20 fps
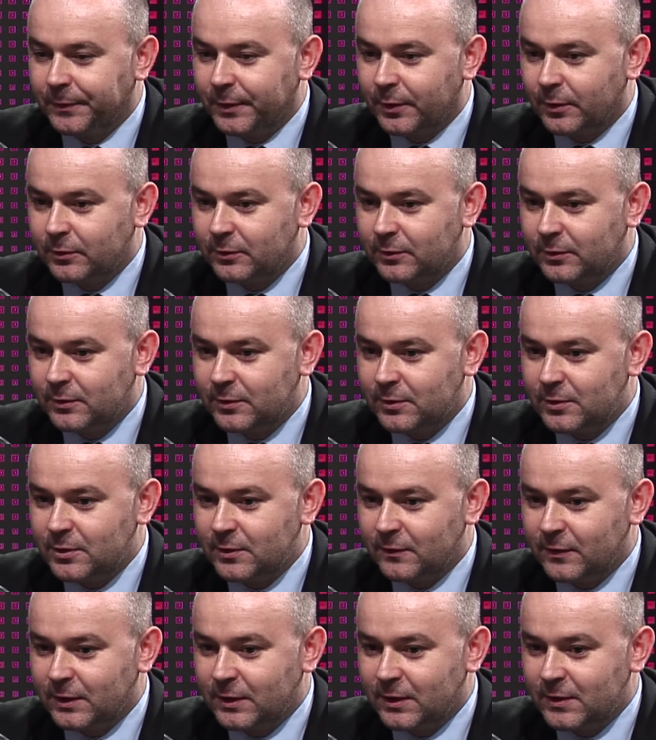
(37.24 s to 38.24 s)
Od
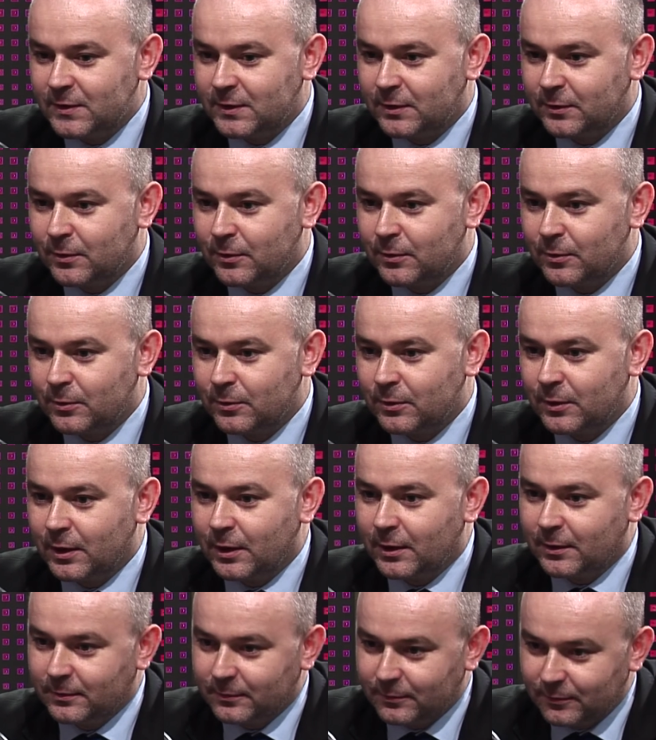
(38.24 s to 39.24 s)
19
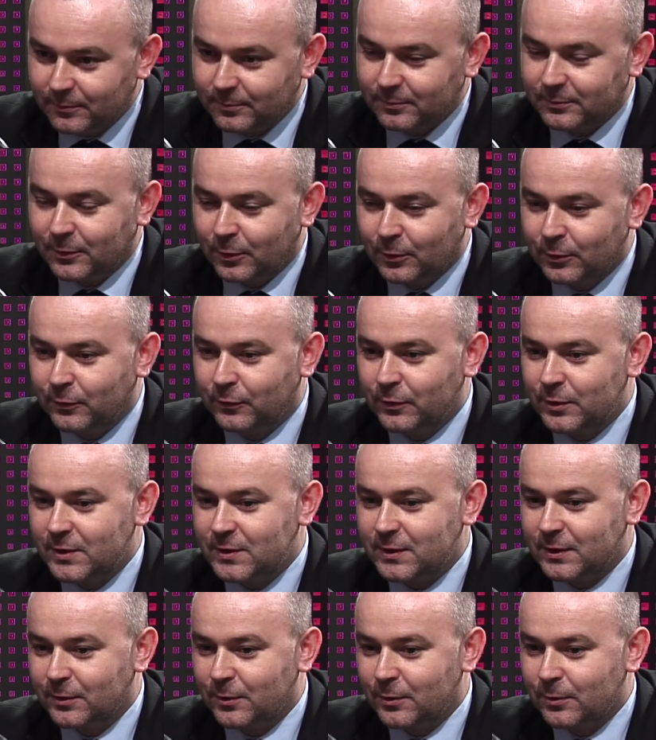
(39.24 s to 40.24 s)
grudnia, od
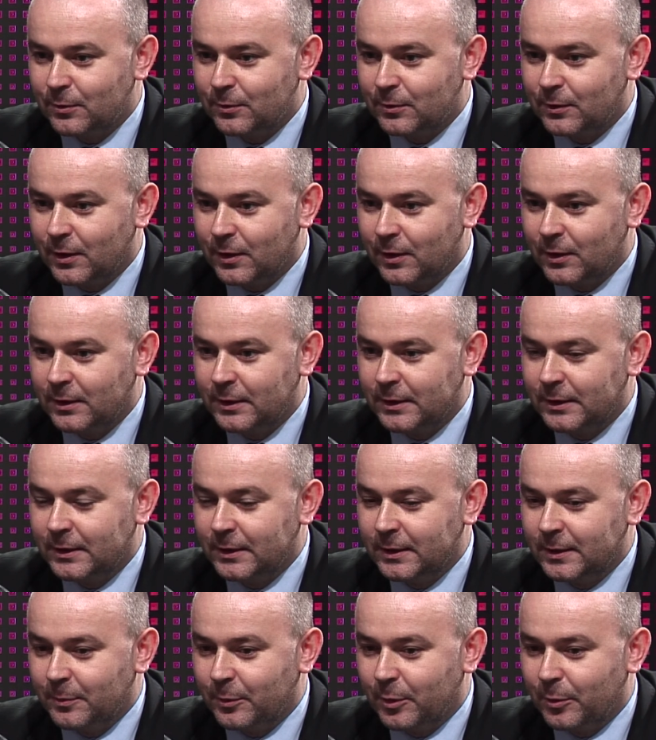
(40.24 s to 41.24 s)
20 grudnia
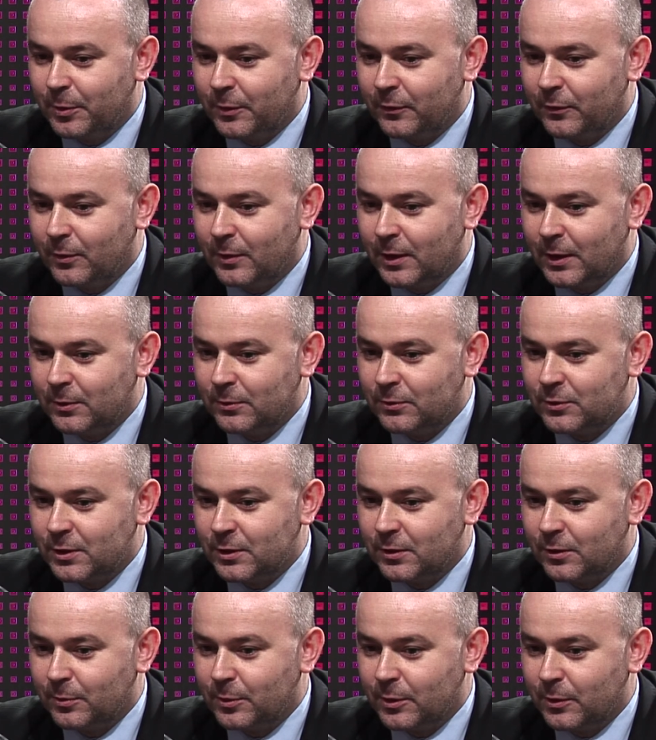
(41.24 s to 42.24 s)
po powołaniu
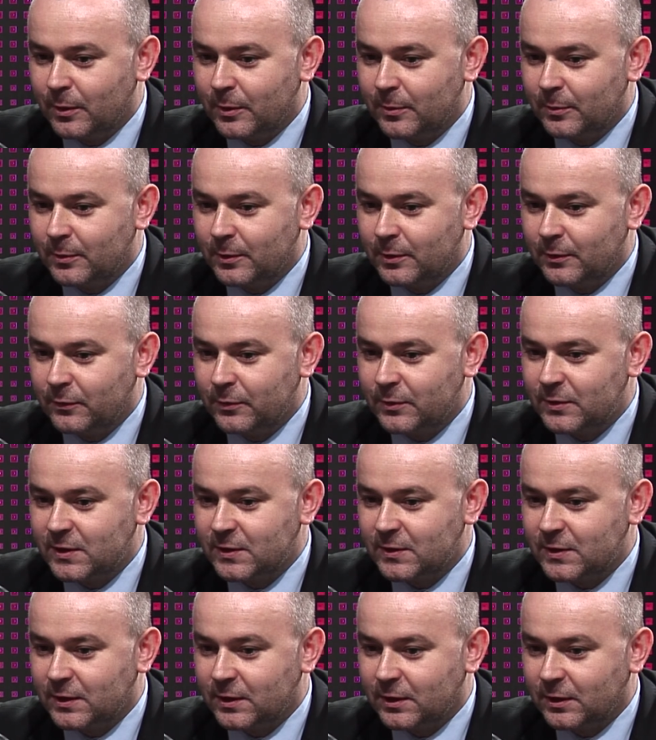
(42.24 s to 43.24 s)
dzień objąłem e,
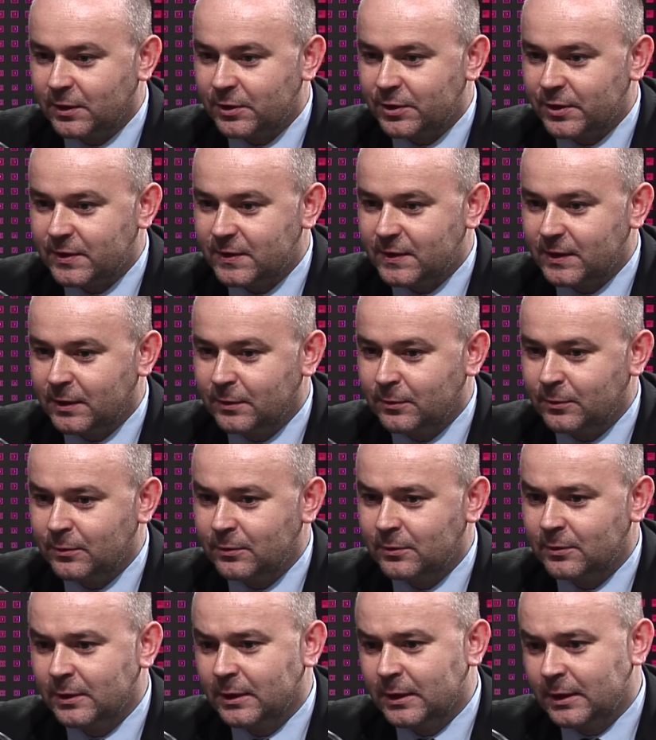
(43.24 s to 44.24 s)
funkcję sekretarza
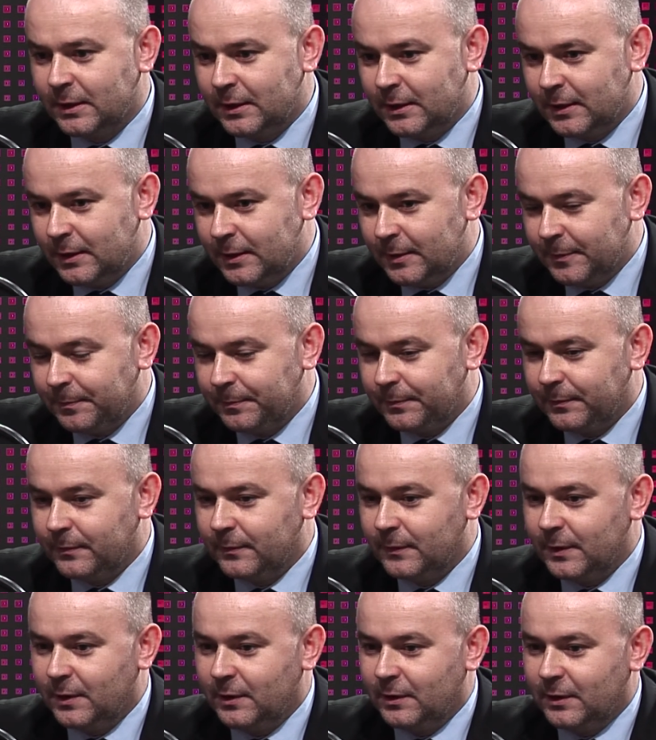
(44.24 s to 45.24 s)
stanu.
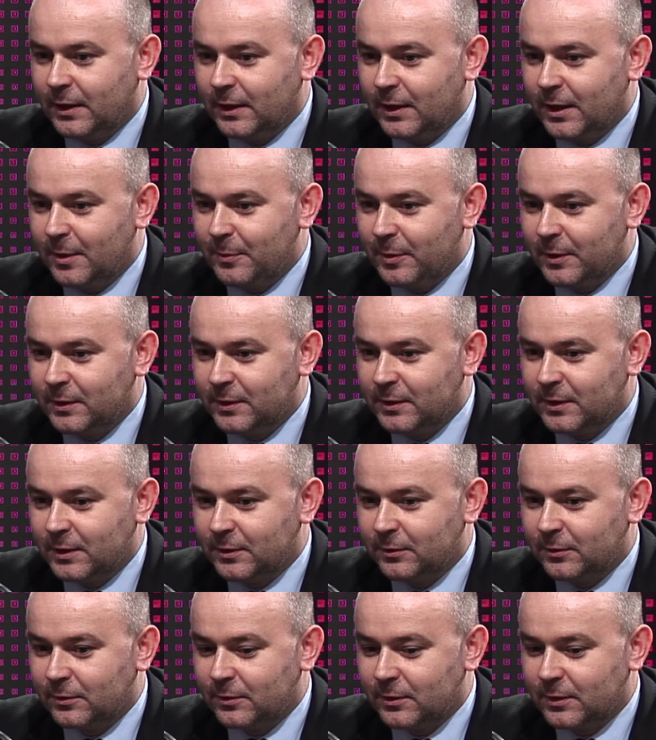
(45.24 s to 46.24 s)
I tak jak pan
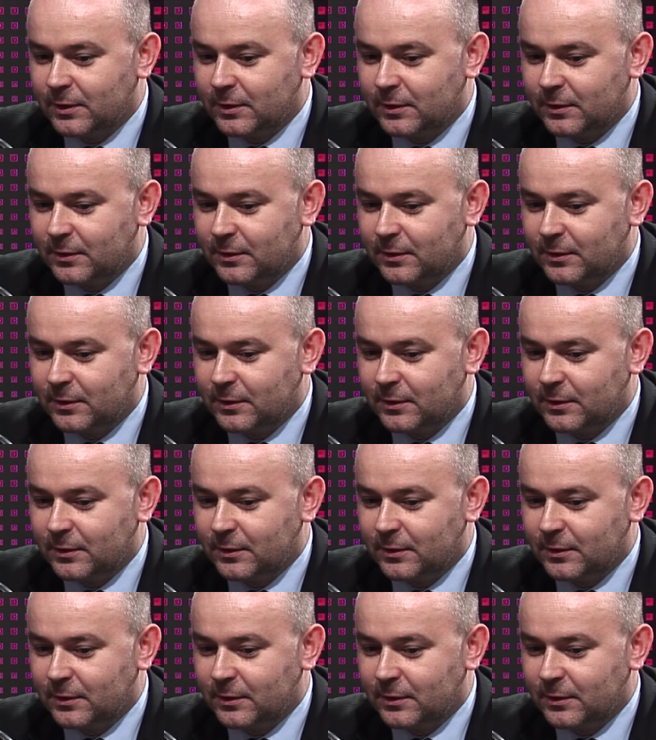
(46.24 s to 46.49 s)
redaktor e,